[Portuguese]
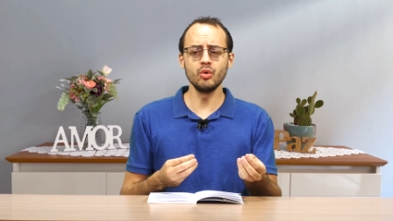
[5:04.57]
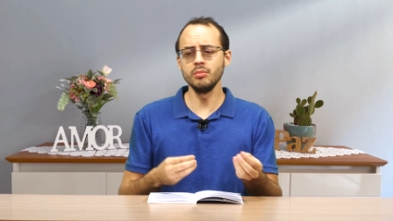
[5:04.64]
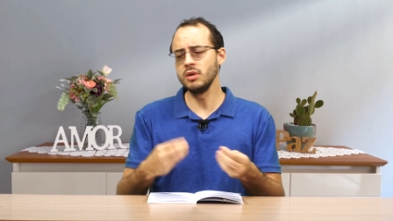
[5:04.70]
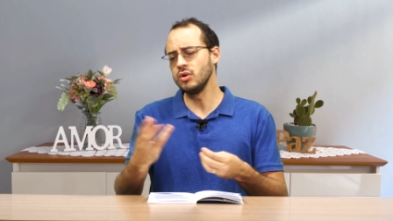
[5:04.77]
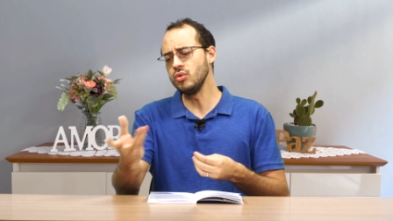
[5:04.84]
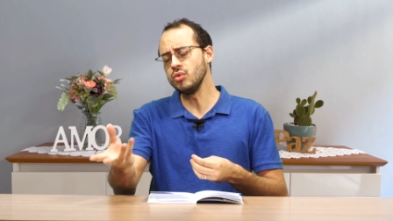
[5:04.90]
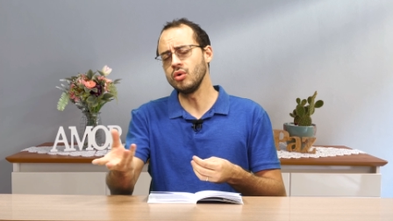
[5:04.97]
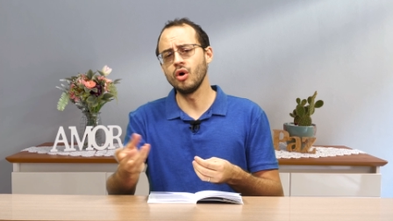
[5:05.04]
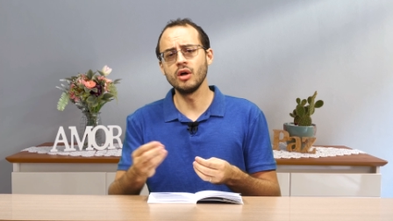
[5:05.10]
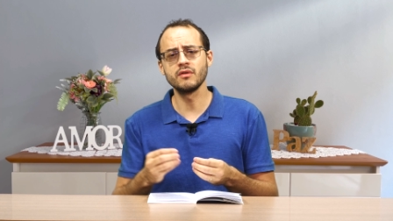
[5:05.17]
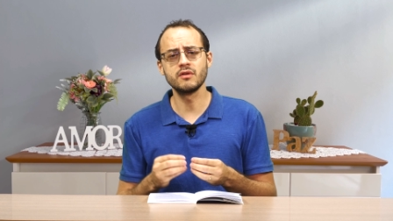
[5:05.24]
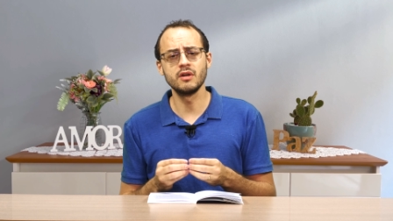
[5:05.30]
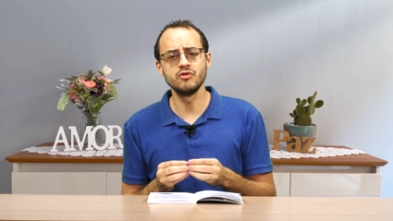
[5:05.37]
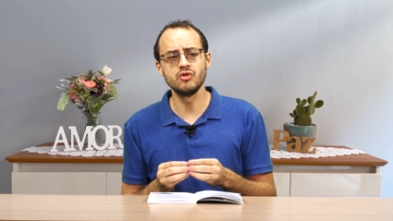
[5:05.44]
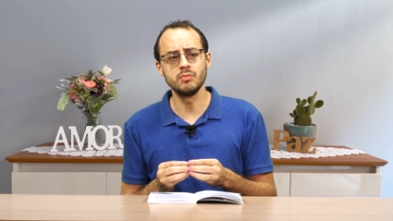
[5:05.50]
comigo, não
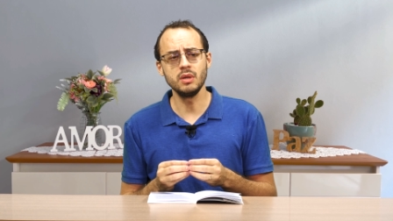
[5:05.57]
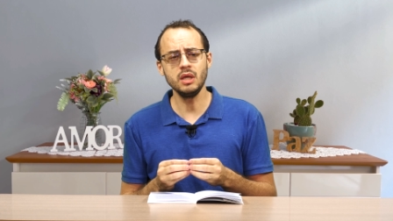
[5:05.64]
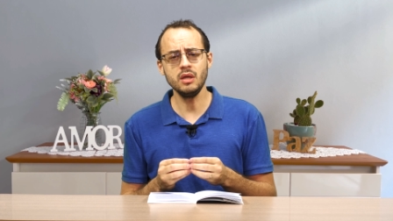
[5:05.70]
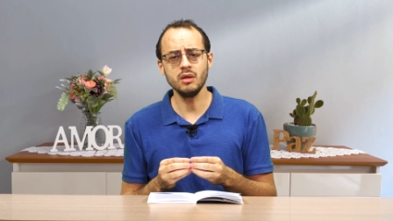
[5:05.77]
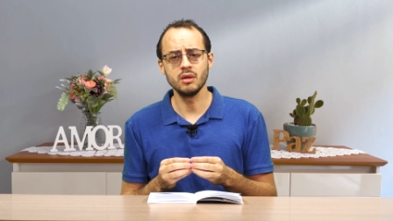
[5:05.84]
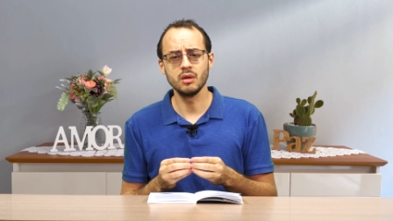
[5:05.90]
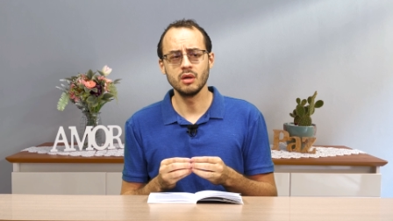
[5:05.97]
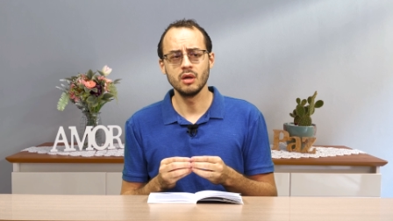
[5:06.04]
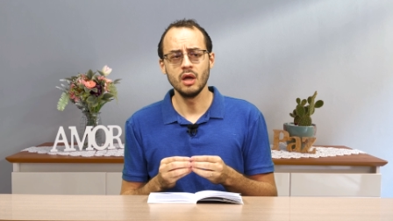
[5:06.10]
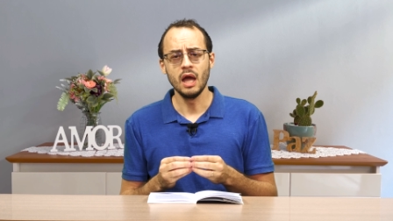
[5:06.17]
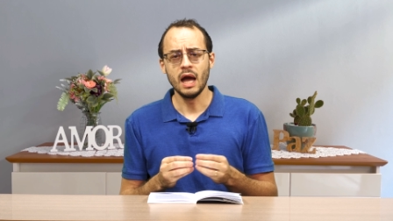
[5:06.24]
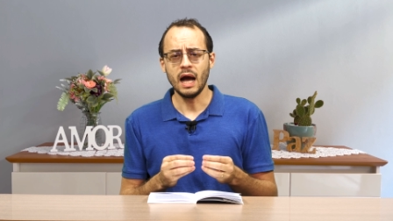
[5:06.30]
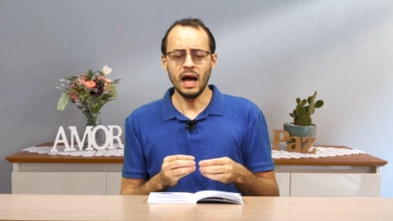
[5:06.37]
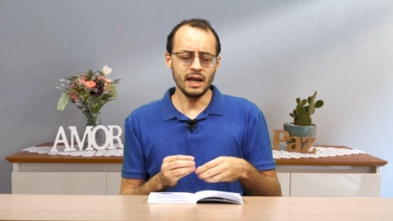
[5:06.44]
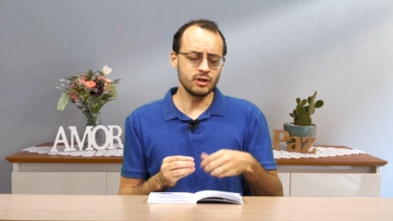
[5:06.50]
gosta de mim.
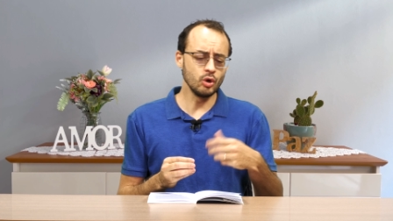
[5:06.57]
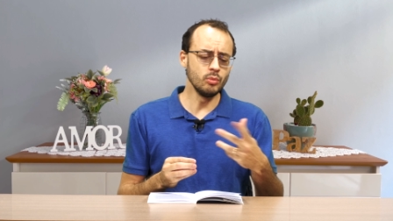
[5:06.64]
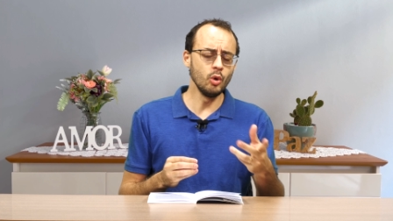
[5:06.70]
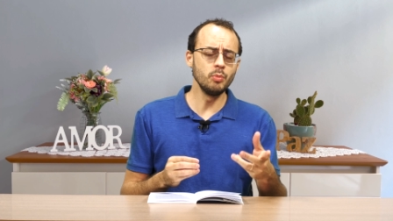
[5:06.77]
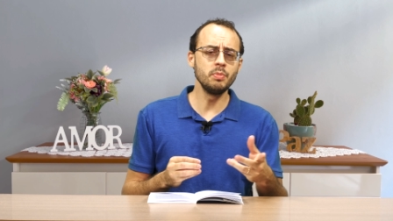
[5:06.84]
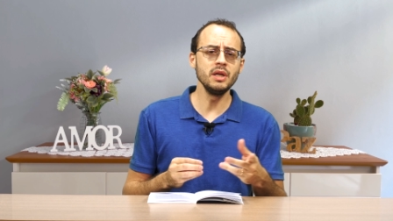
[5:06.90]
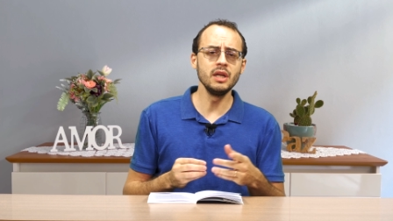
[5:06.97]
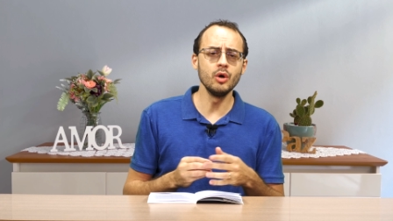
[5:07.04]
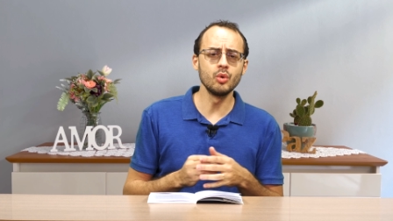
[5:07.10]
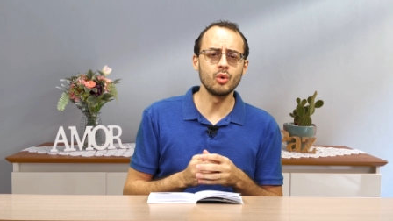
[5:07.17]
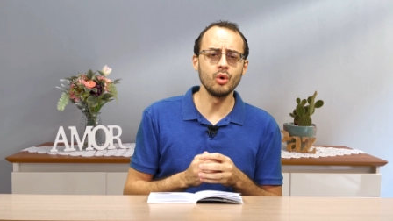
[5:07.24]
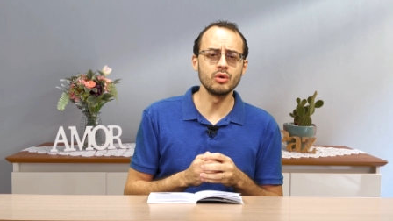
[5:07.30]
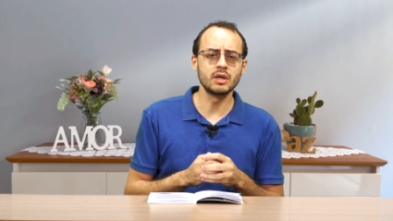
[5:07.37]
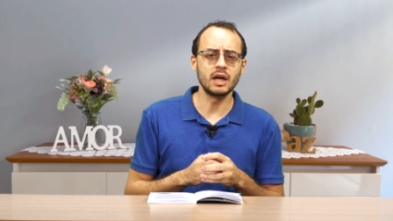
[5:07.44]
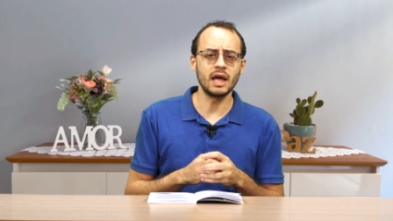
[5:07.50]
Ah, tem uma opinião
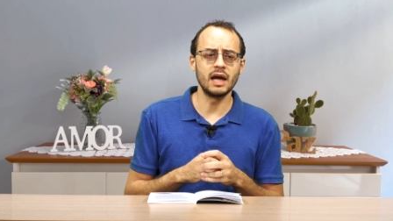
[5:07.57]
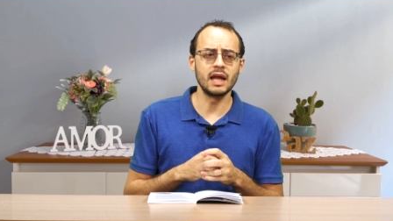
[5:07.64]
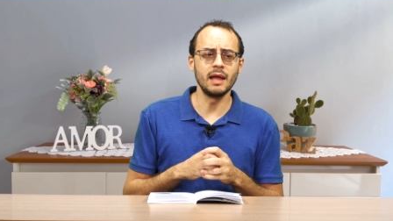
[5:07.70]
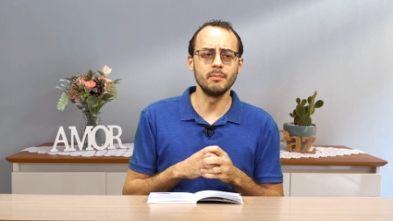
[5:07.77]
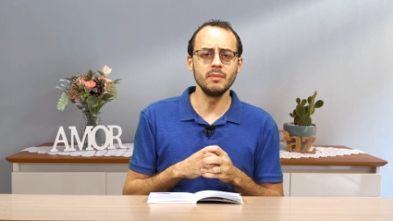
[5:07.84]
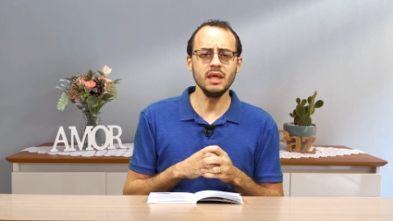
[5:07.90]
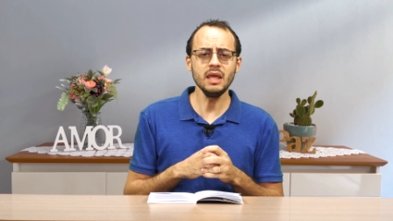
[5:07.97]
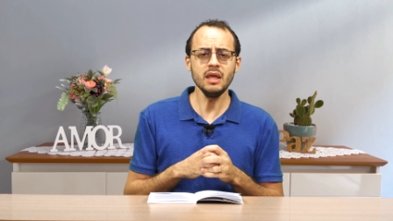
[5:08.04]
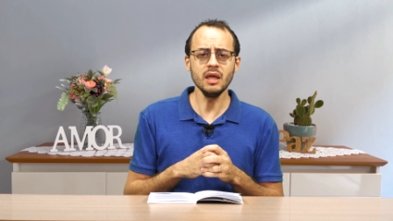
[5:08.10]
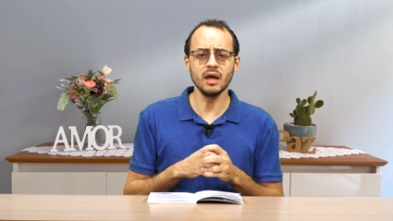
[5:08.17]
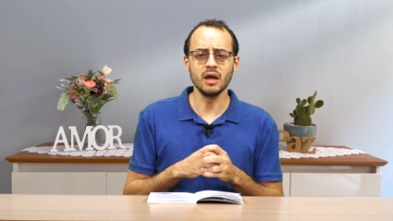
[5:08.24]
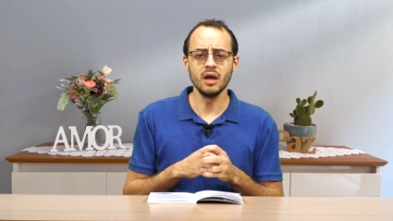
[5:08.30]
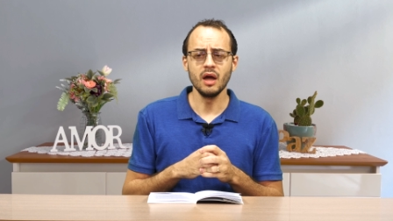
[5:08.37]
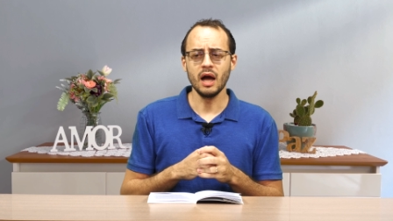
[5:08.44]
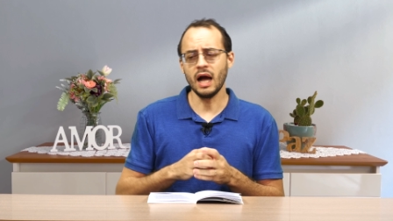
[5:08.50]
contrária à
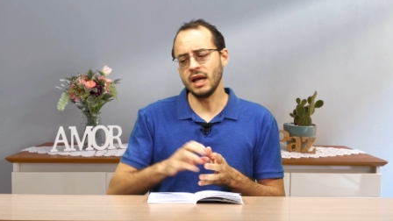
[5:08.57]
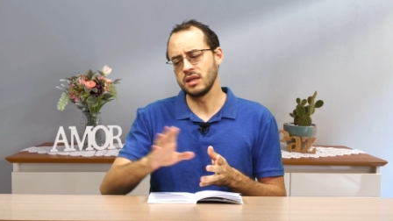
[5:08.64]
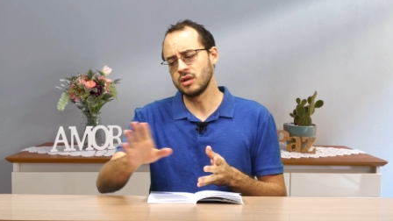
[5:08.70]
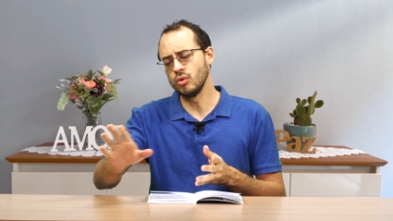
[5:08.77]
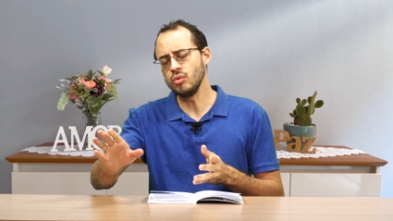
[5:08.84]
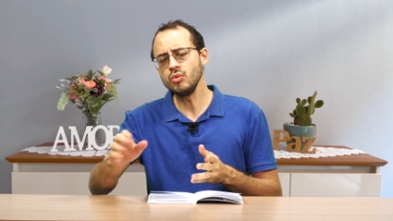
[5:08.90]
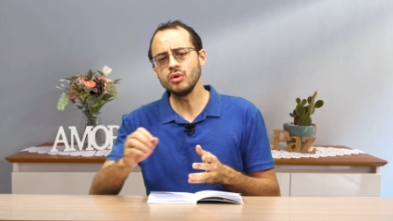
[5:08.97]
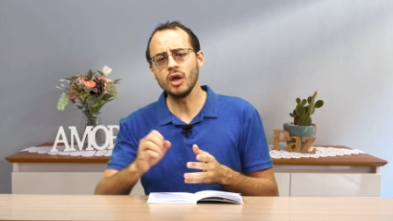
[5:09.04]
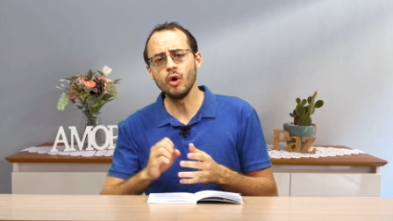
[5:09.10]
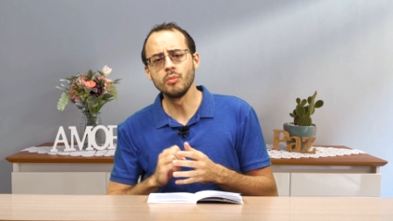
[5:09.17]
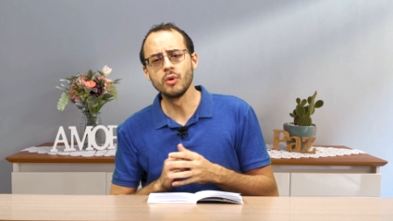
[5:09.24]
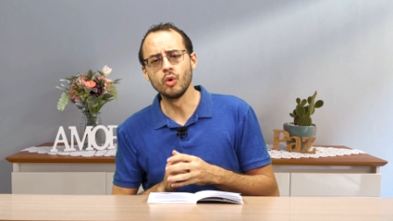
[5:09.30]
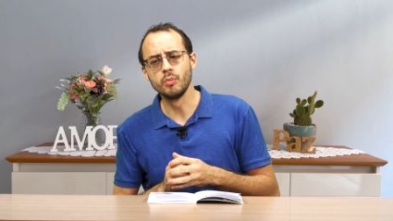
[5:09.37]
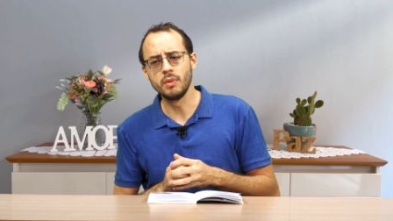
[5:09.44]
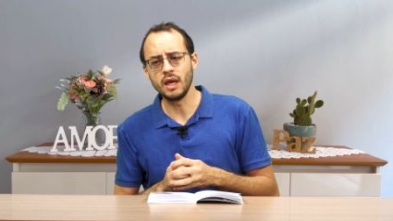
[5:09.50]
minha. Ah, então não quer o
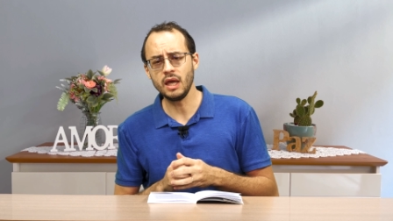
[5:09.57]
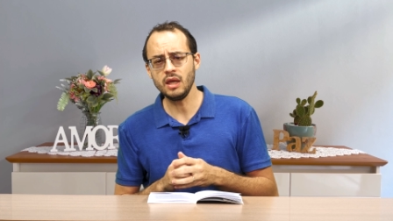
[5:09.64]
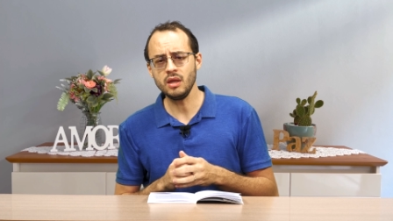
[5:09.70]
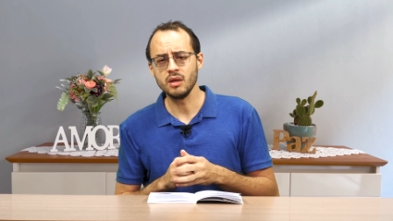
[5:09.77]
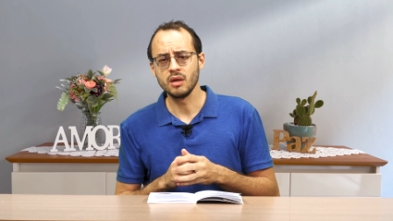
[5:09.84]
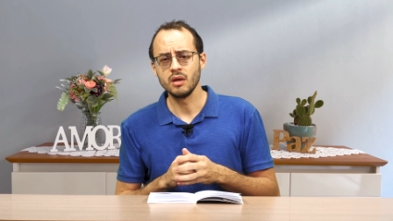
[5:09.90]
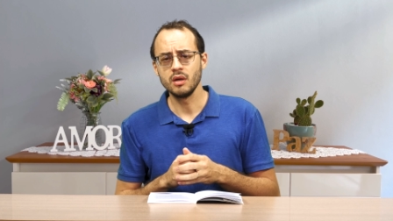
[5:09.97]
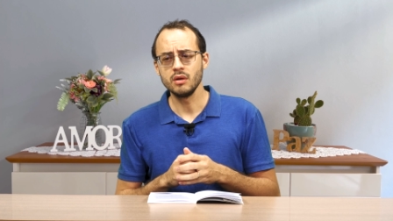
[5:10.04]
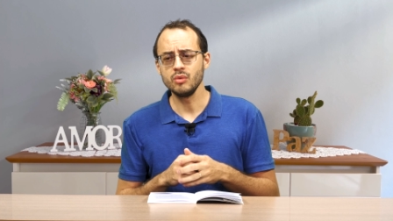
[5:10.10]
meu bem.